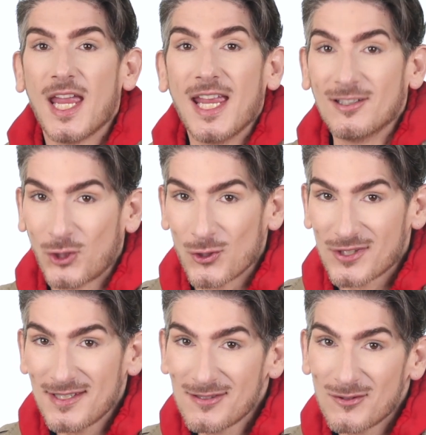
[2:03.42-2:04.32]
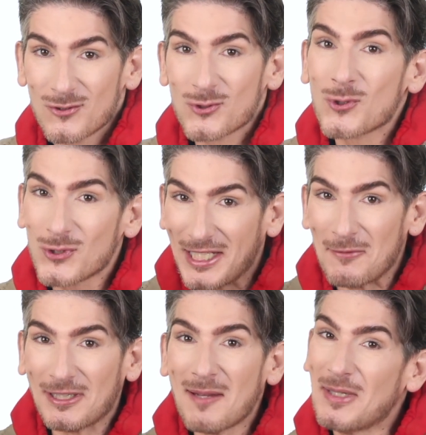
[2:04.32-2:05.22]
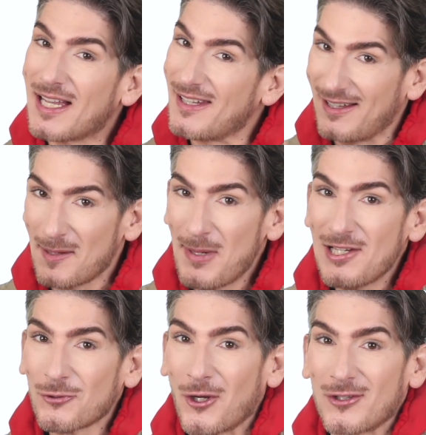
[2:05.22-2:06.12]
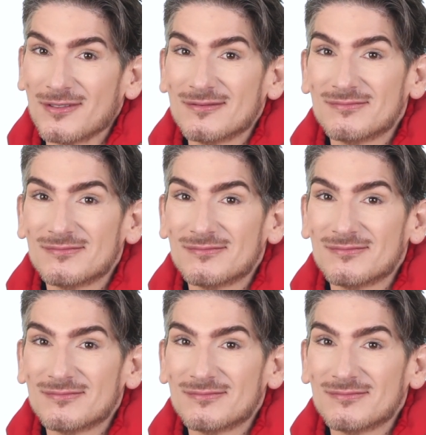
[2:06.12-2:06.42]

Entonces, suscríbete a mi canal de Patreon.